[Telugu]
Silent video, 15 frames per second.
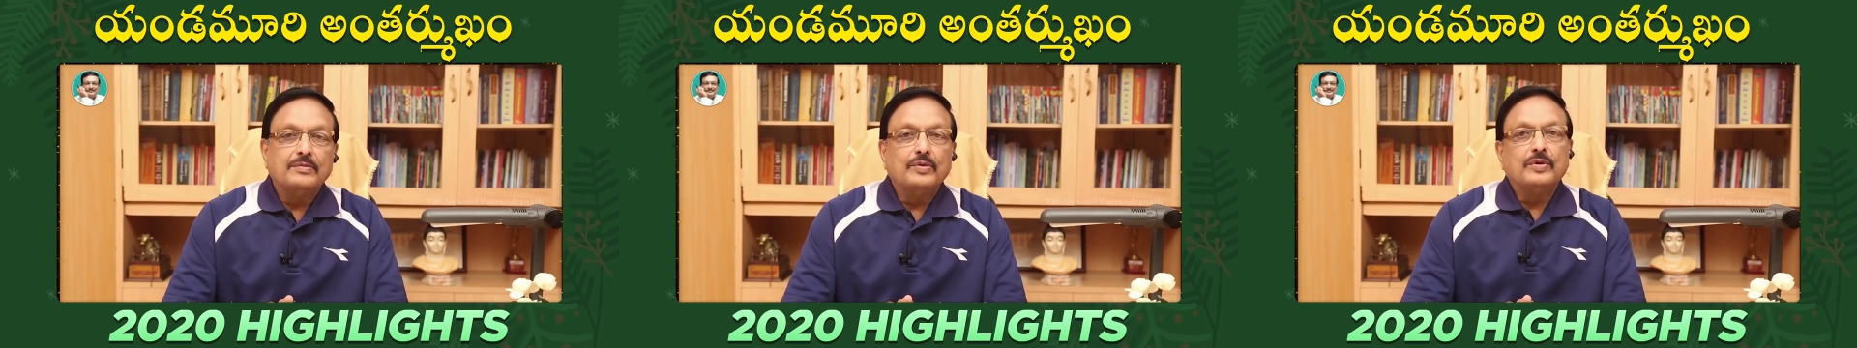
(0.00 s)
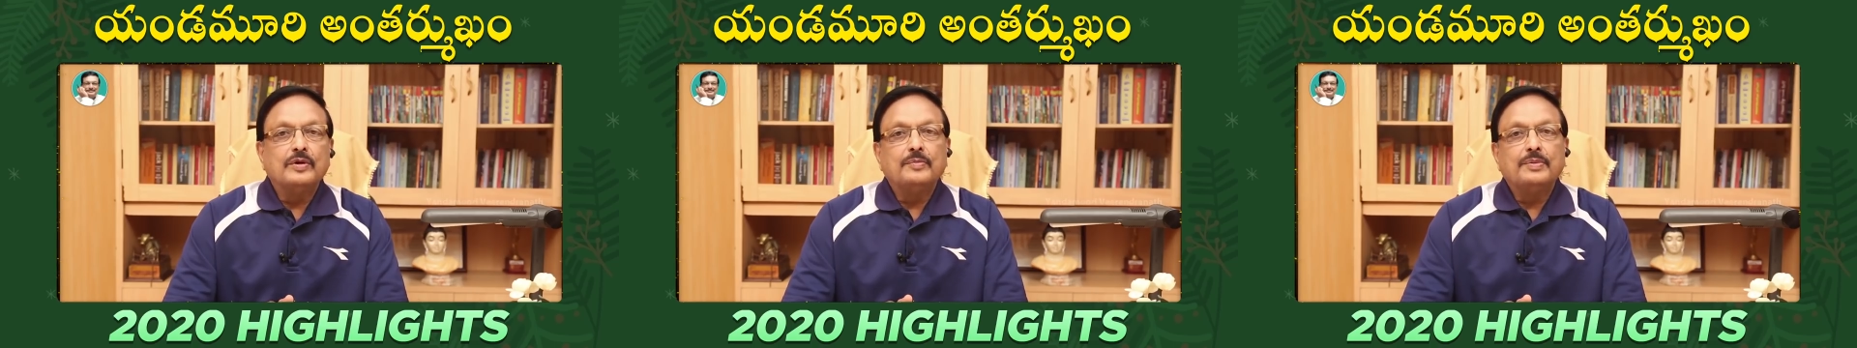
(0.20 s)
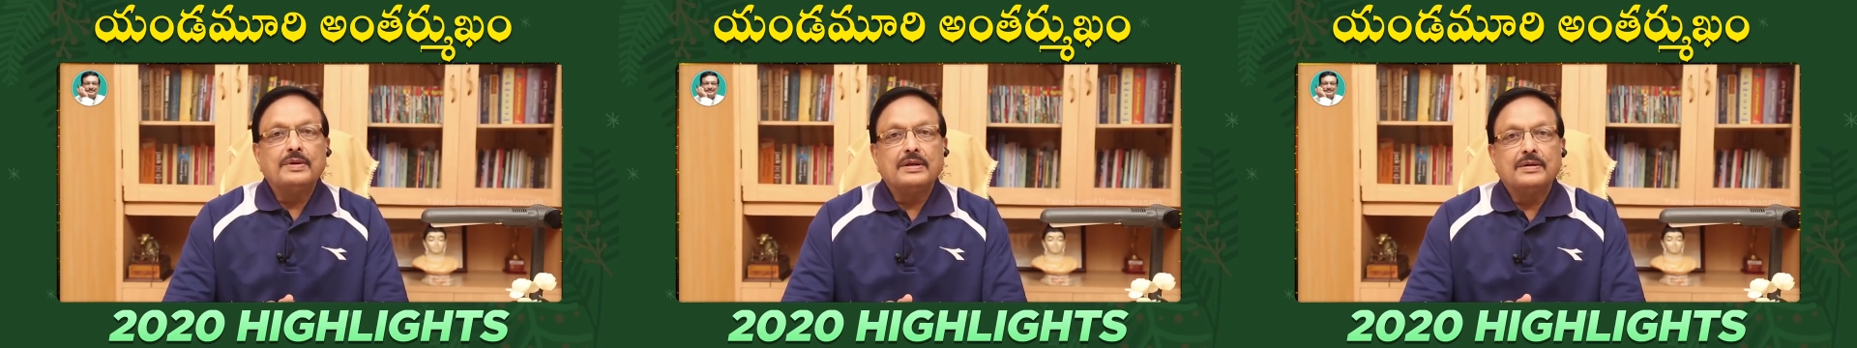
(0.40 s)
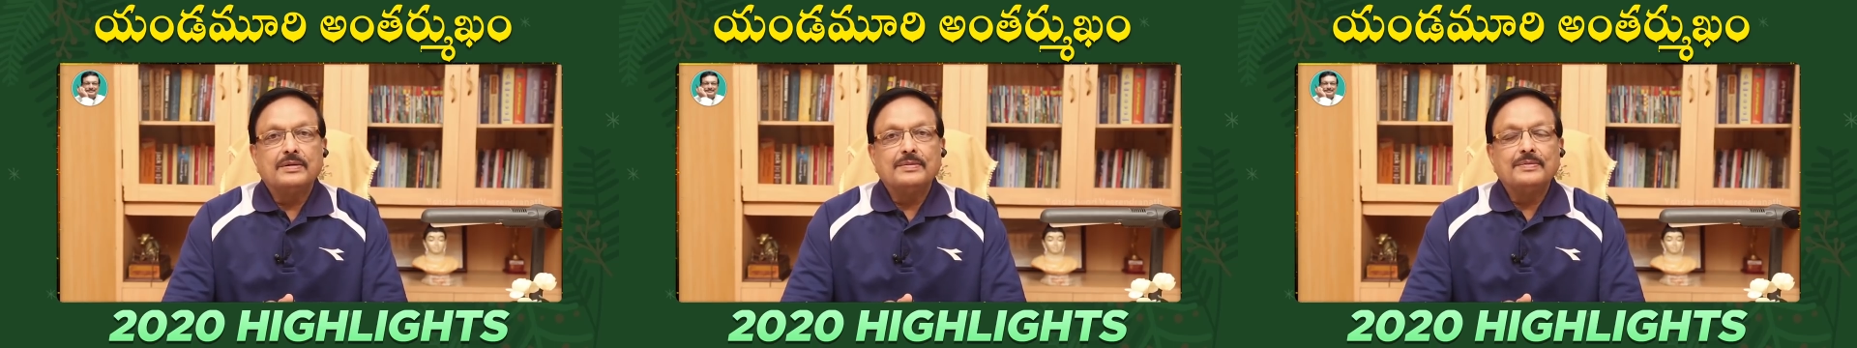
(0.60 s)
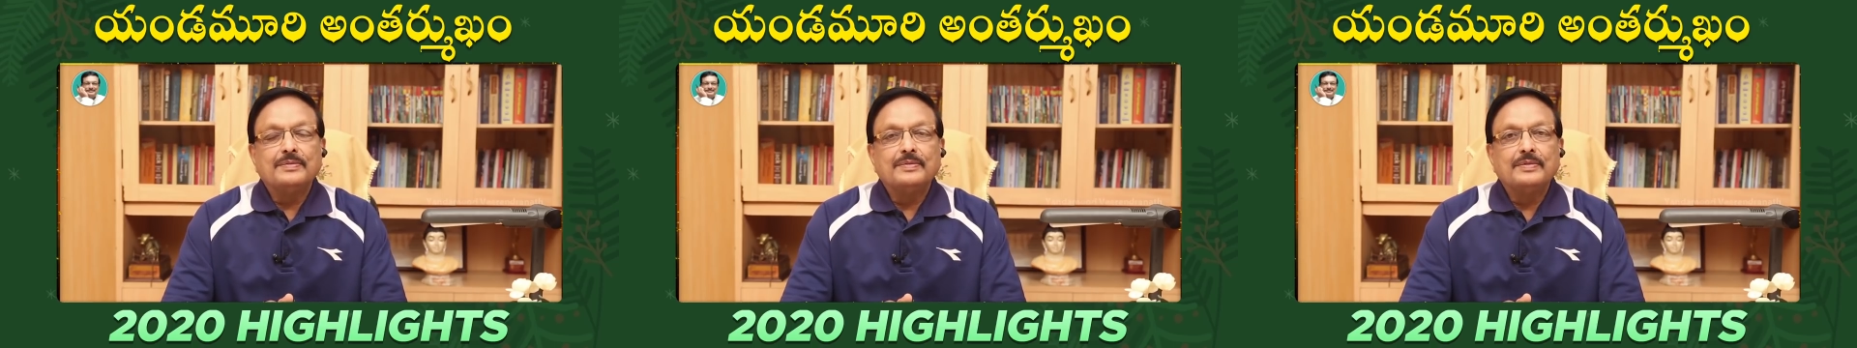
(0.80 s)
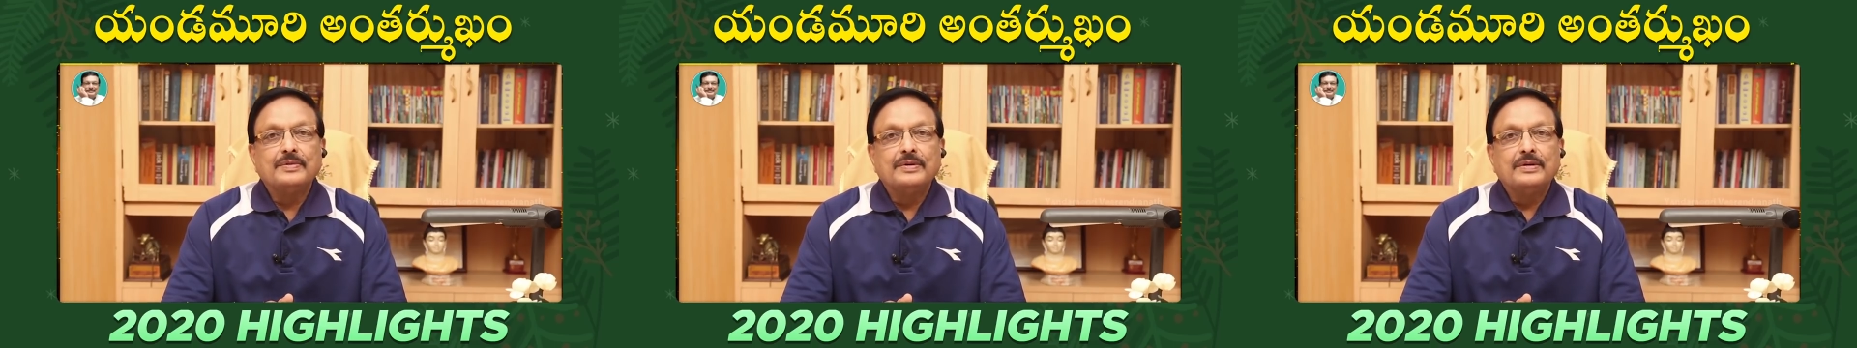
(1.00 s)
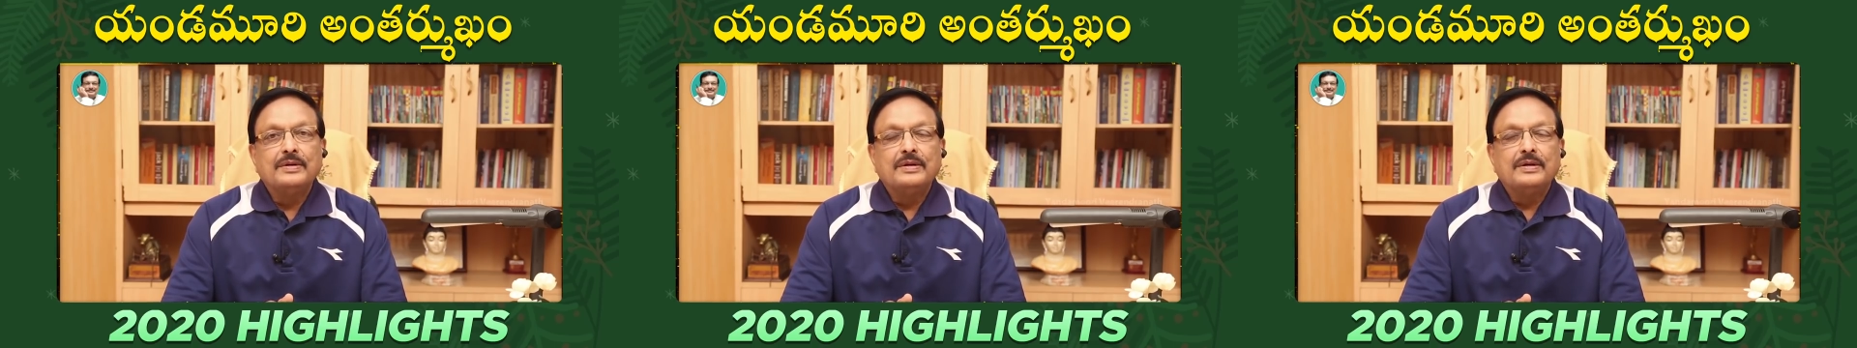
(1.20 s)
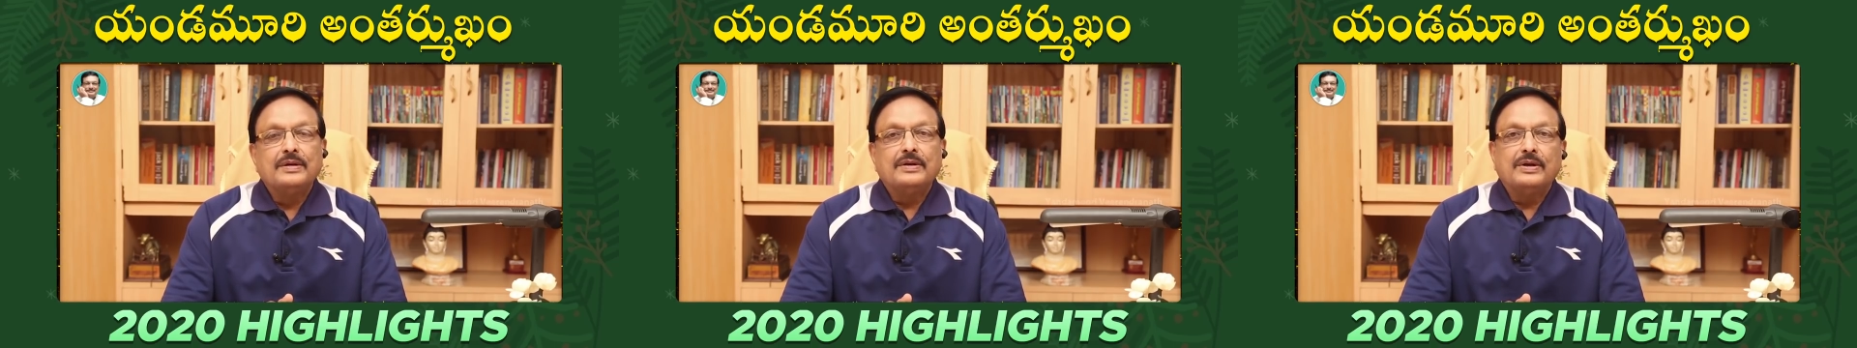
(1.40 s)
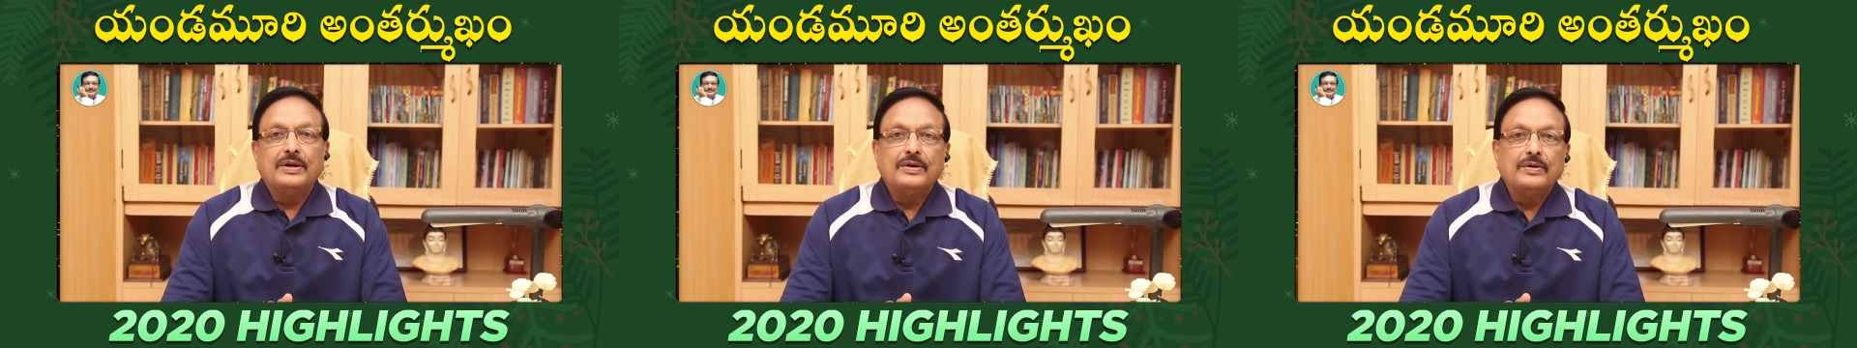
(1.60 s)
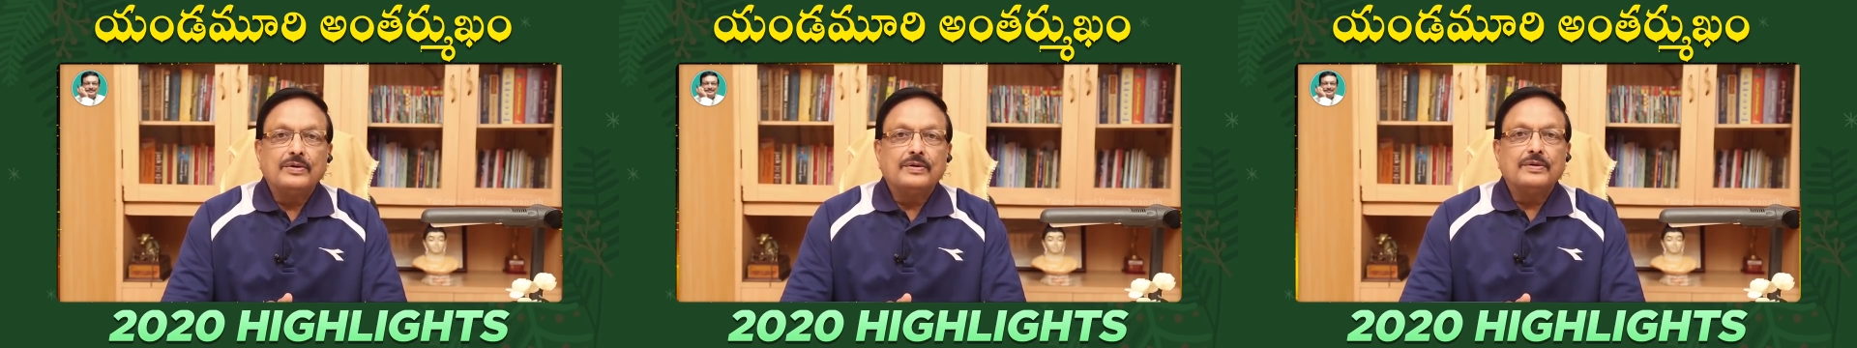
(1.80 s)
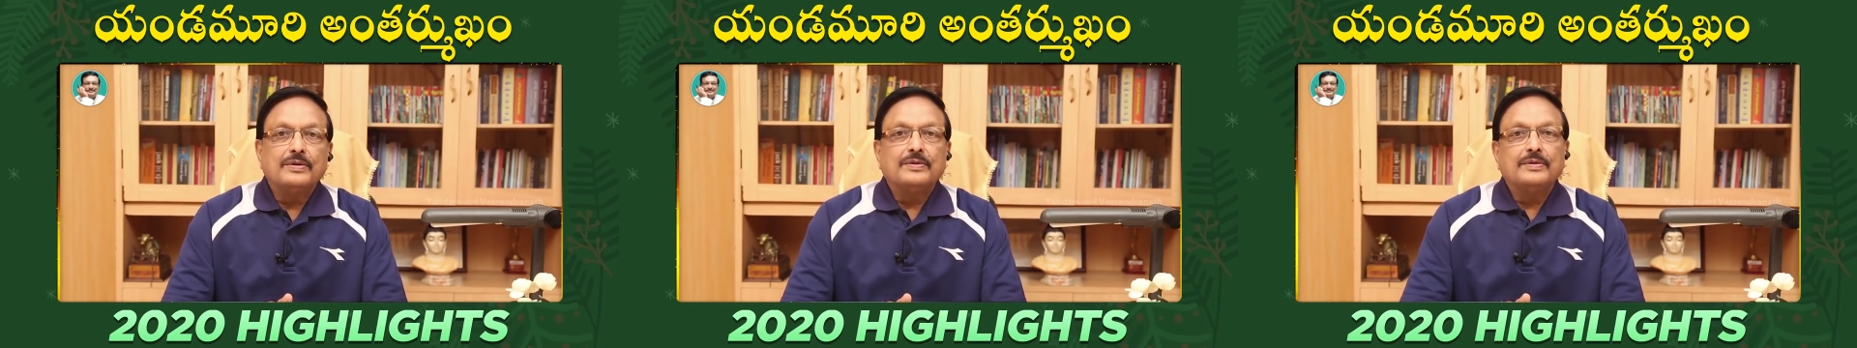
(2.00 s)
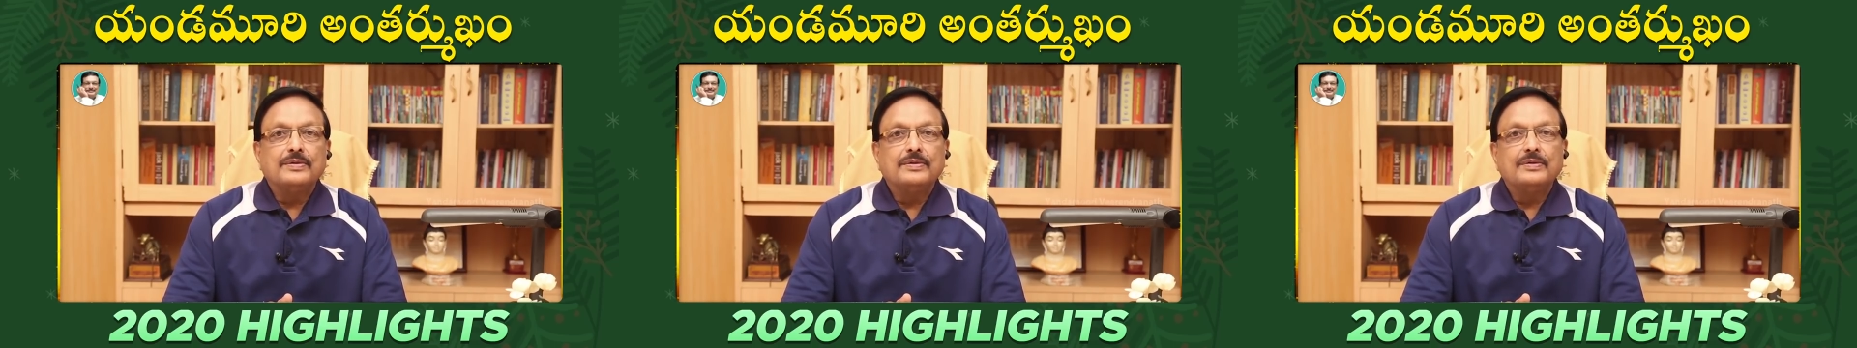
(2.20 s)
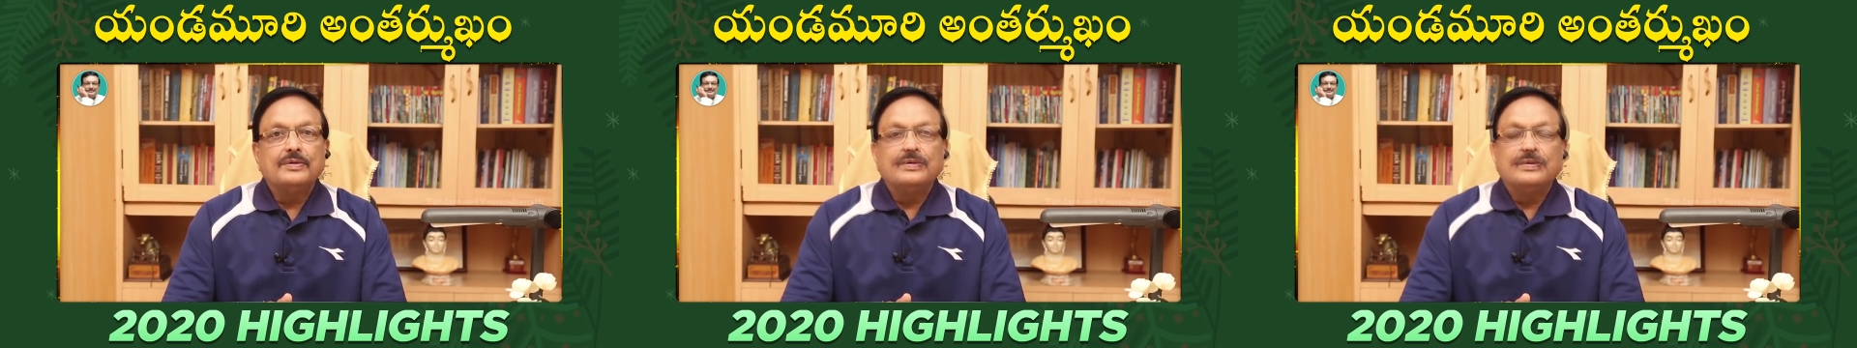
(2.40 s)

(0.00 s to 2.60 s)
ముగ్గురు పిల్లలు రెండో కొడుకు